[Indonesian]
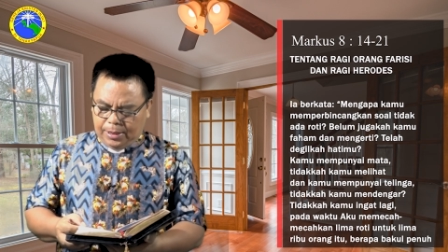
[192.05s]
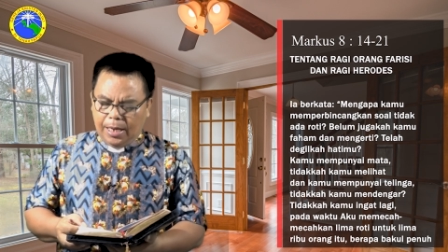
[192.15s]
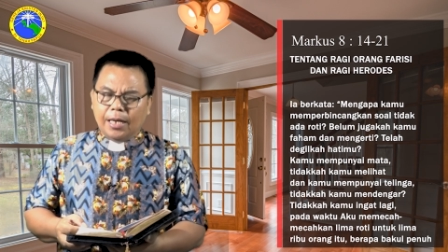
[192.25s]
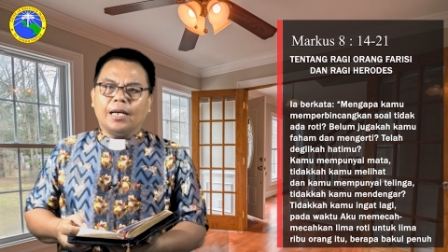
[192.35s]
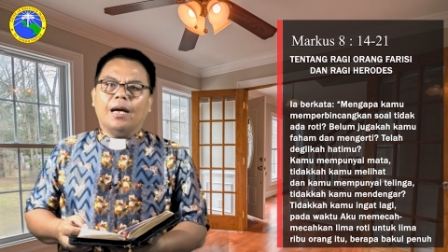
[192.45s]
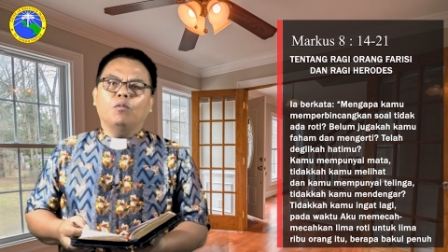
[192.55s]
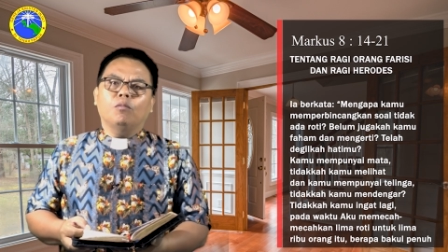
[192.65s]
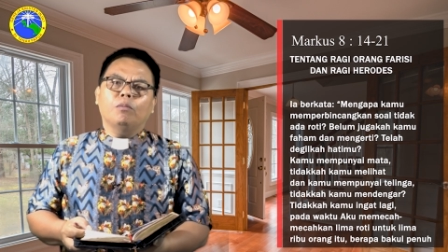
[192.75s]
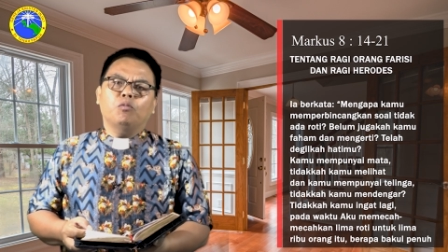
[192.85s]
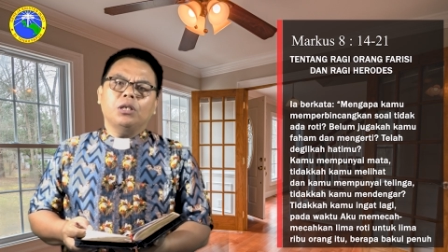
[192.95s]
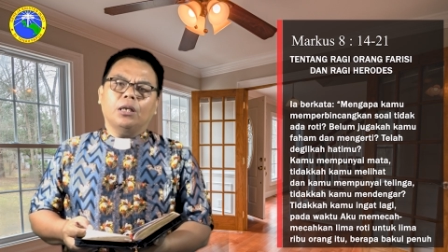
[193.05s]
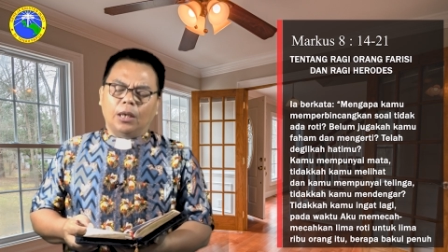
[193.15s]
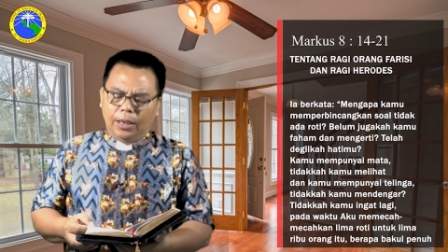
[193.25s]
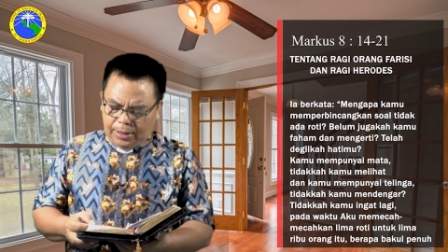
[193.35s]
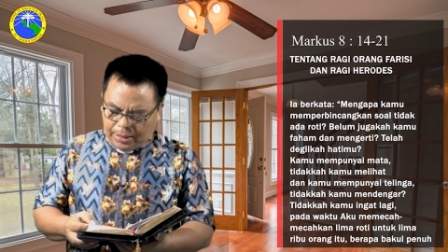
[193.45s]
Dan kamu mempunyai
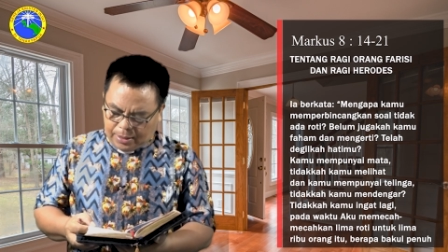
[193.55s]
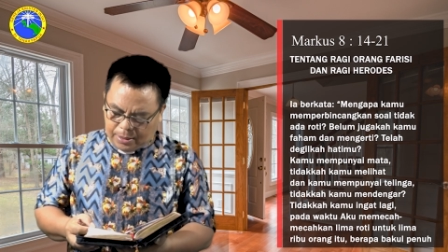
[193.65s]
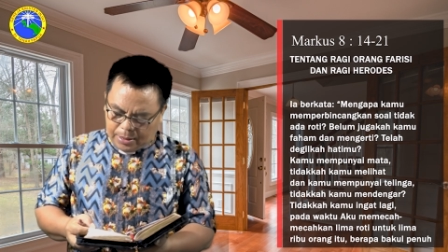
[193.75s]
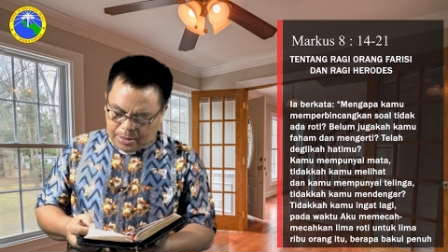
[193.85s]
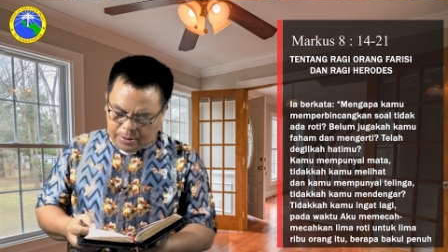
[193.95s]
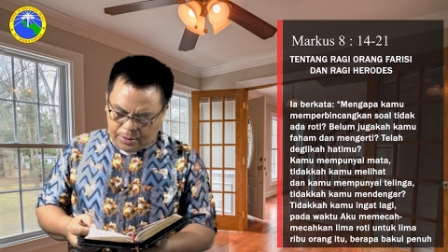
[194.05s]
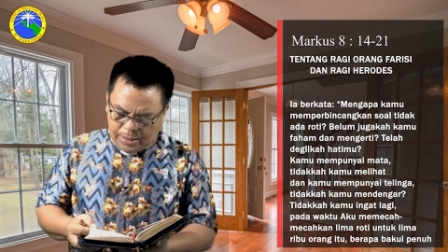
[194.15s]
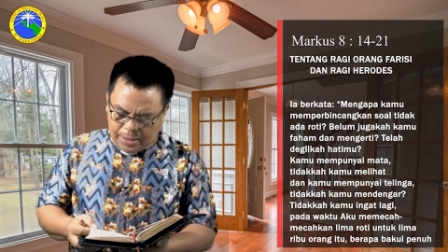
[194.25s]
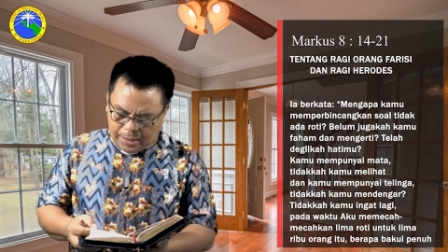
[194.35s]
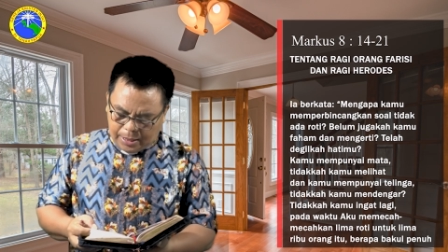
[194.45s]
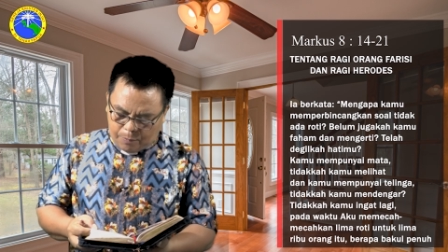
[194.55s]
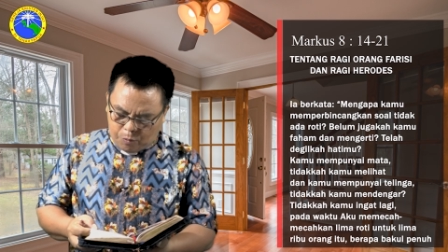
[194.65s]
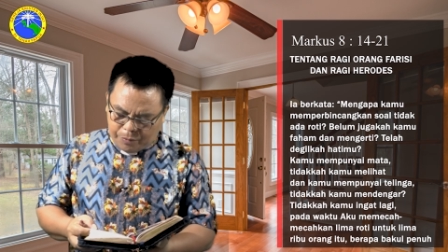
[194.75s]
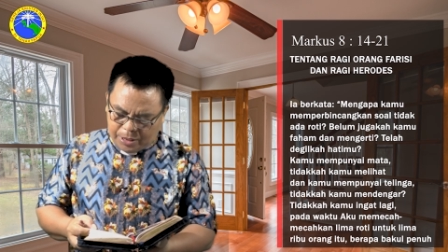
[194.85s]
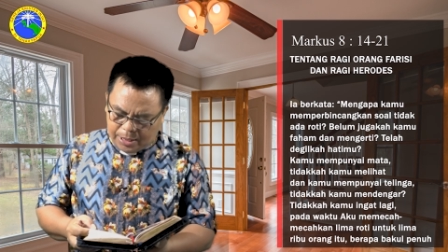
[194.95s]
telinga, tidakkah kamu
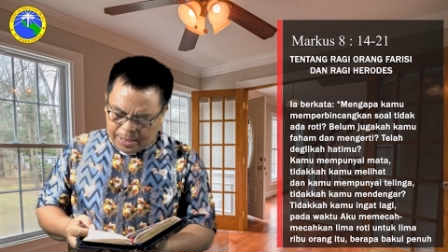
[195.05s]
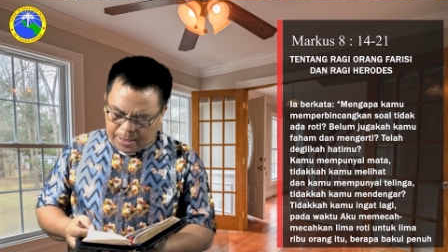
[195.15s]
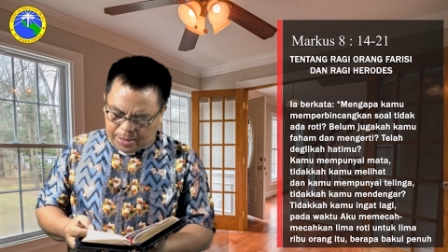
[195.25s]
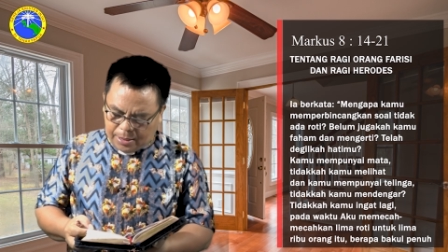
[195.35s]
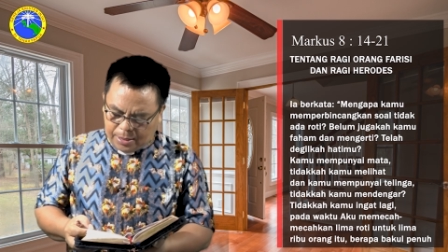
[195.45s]
mendengar?